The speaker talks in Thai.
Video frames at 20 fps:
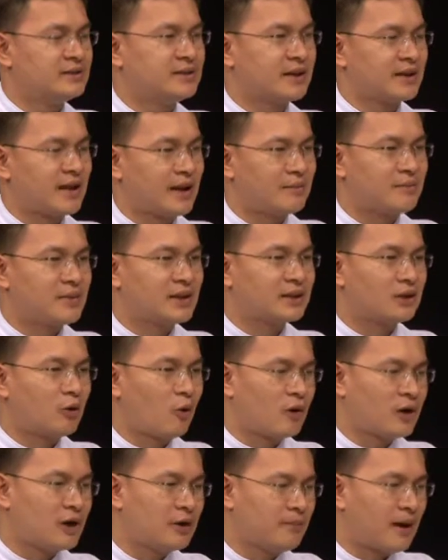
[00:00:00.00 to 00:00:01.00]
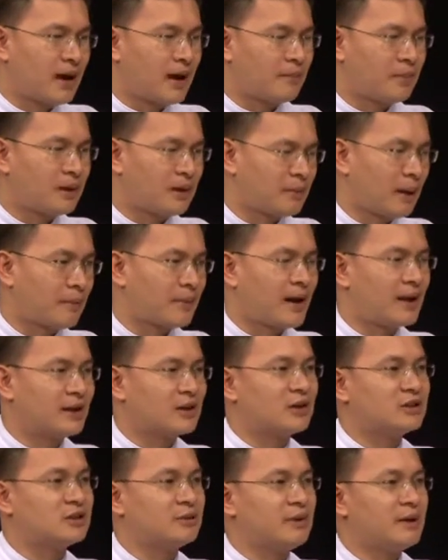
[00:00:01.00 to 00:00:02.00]
จากนั้นเมื่อโตขึ้นมาลำดับขั้น
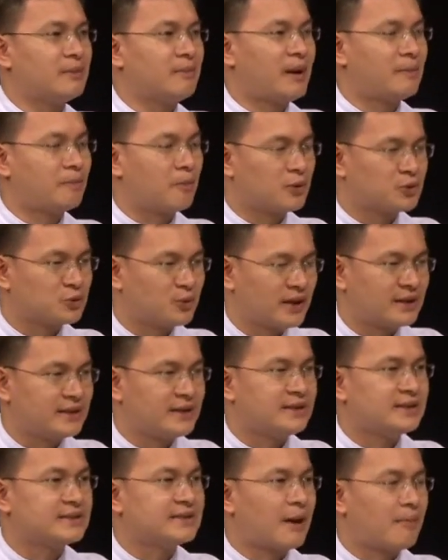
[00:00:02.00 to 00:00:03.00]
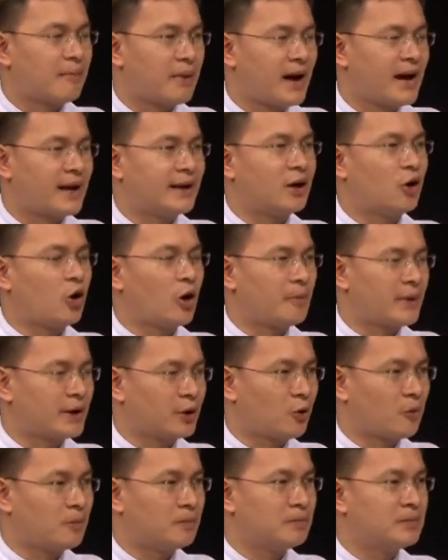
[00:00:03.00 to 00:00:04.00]
ก็จะมีบ้านโพสุรันที่สามพานนครป
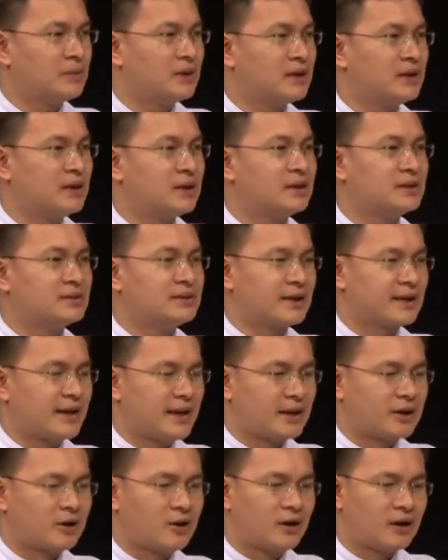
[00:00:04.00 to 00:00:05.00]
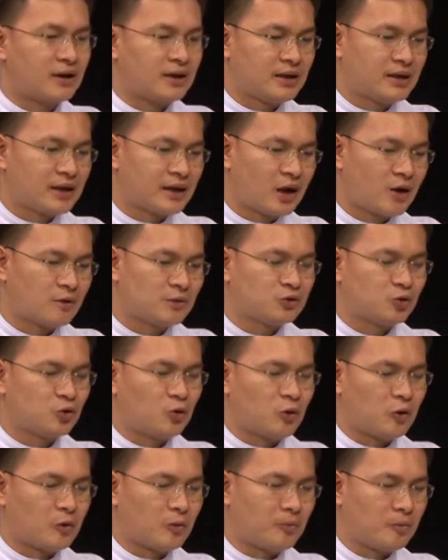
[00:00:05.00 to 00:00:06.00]
ฐม จากนั้นก็เข้าสู่
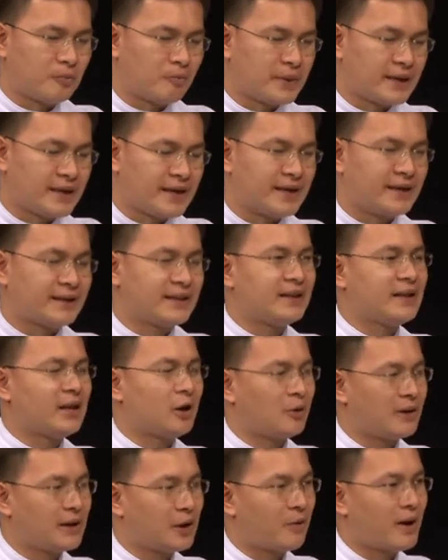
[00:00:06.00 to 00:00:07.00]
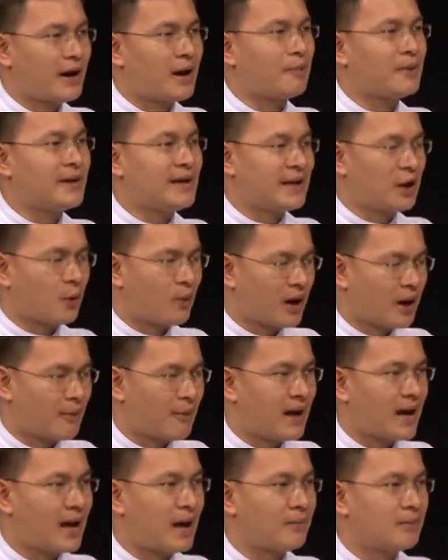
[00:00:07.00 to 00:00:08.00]
ปีที่เราเรียกว่าปีนวก
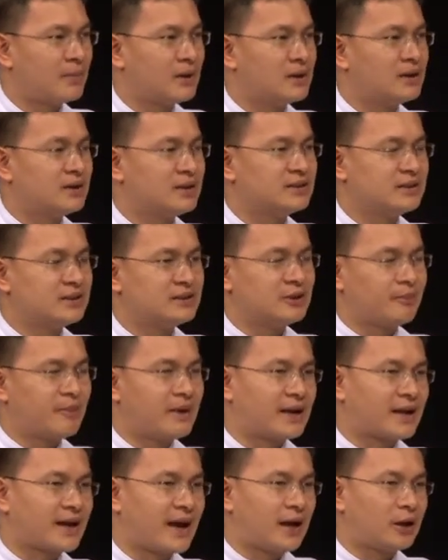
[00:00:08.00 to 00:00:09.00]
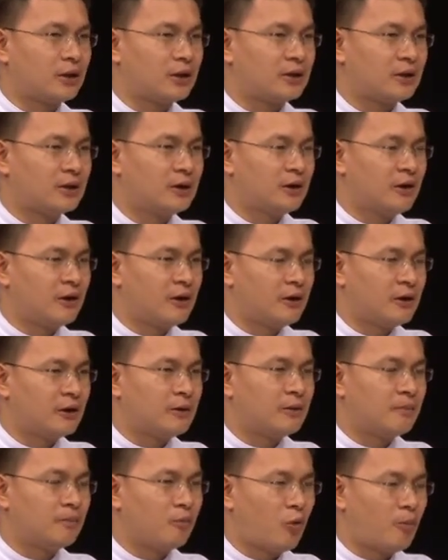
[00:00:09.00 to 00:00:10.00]
ภาพ ซึ่งจะเป็นการ
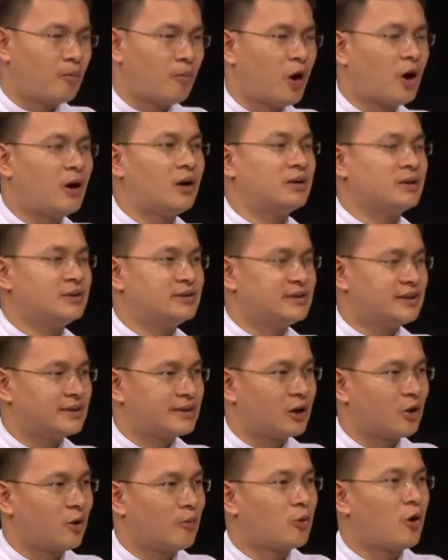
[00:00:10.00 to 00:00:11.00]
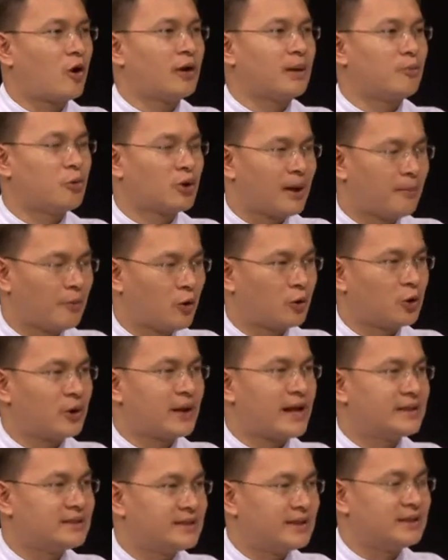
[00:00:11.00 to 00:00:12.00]
บ่มเพาะจิตอารมณ์ของน้ำมันคำโลโดย
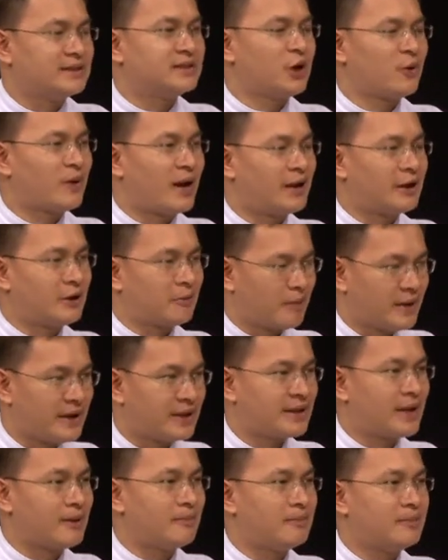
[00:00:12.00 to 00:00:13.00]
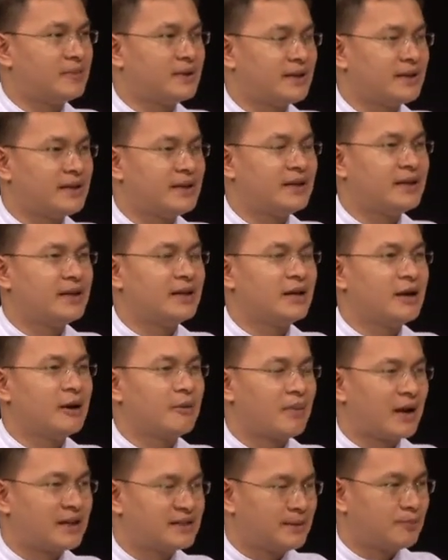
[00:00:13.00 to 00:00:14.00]
แท้จริงใช้เวลาหนึ่งปีเต็มที่
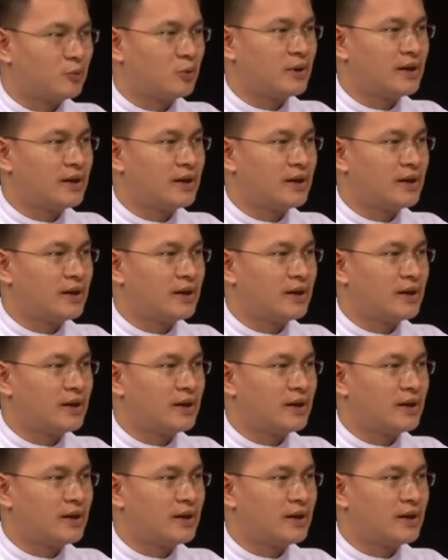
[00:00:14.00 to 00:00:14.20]
ปราจีนบุ